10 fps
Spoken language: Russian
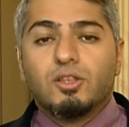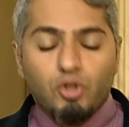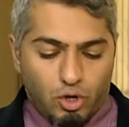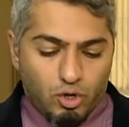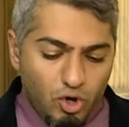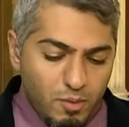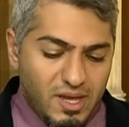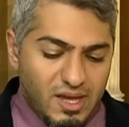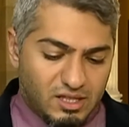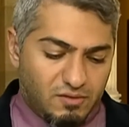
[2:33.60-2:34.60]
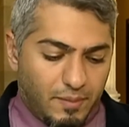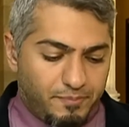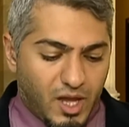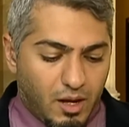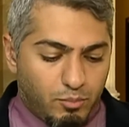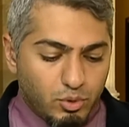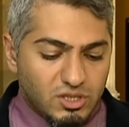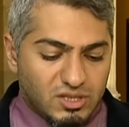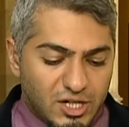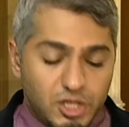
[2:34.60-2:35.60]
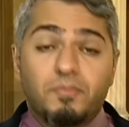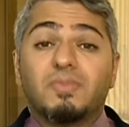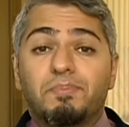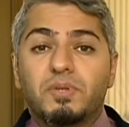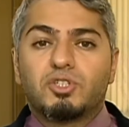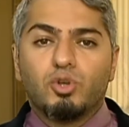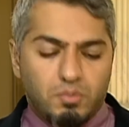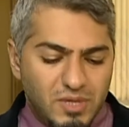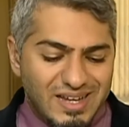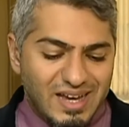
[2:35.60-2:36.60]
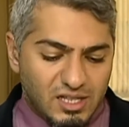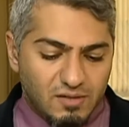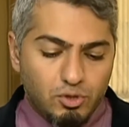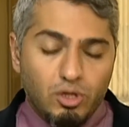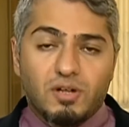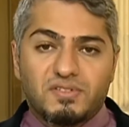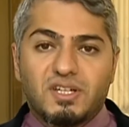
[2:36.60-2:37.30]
Но, кроме этого, э, будет также на 500 миллиардов долларов